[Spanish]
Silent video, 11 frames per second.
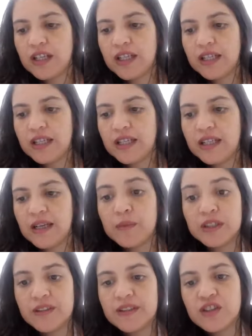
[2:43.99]
la
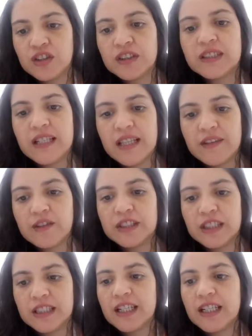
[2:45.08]
motivación detrás de
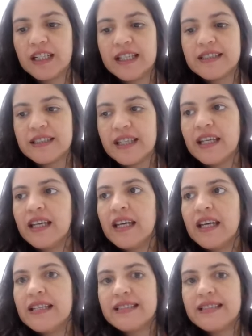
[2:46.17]
Botanical es que